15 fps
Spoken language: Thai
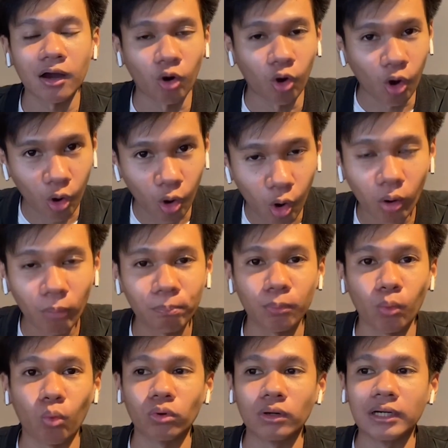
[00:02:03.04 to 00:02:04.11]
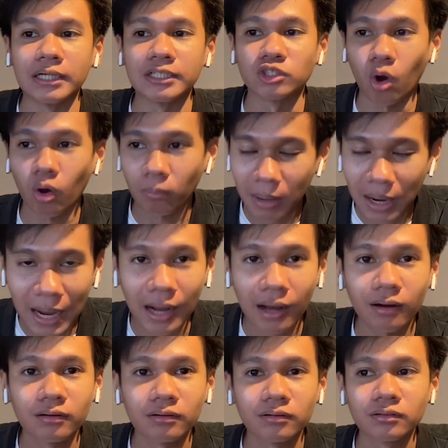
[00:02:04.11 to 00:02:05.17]
เคาะห้องปลุกเลยช็อกมาก
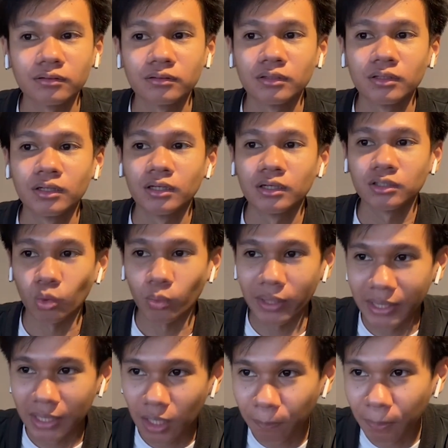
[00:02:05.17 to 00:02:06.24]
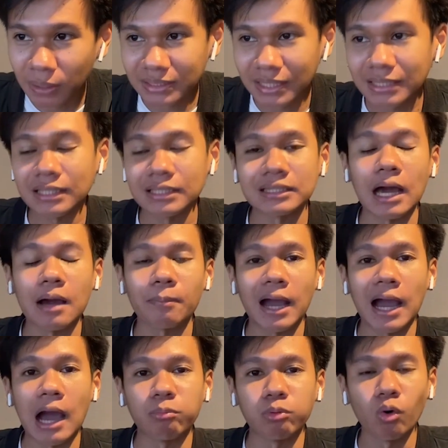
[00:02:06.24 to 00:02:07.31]
ตนเองก็เพิ่งจะได้ติดตาม
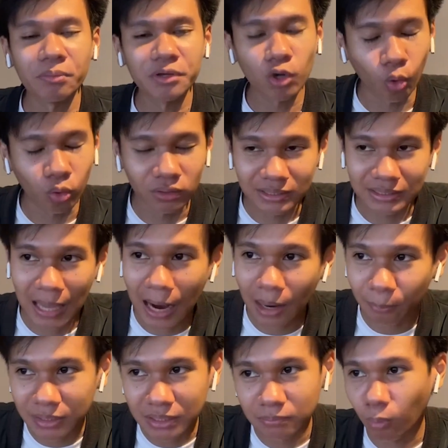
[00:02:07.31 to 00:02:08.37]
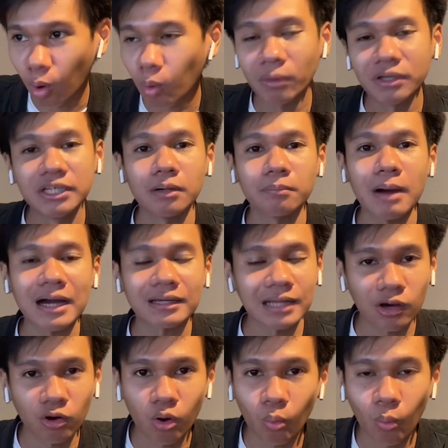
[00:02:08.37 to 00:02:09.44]
ข่าวเพราะมีคนเนี่ยทักอินบ็อกมาเยอะมาก ทั
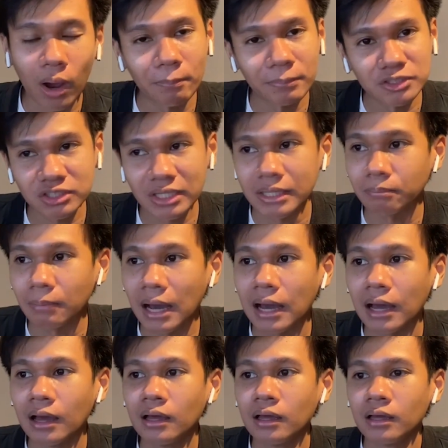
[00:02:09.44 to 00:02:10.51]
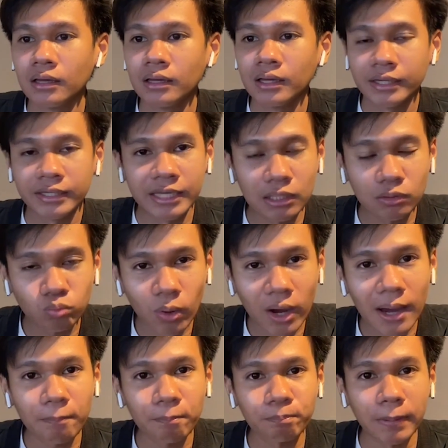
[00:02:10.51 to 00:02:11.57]
กข้อความเมสเซจมา คิดว่า
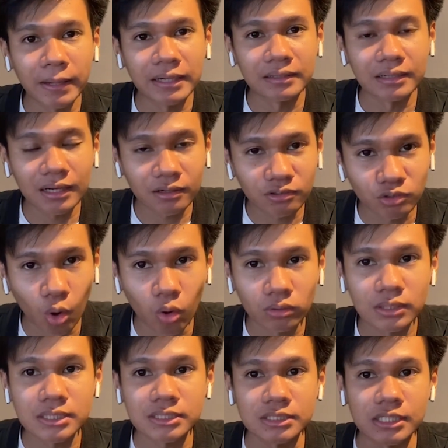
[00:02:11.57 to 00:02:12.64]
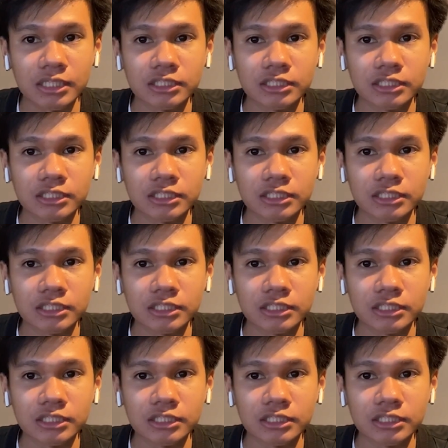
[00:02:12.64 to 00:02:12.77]
เป็นนักร้องที่เสีย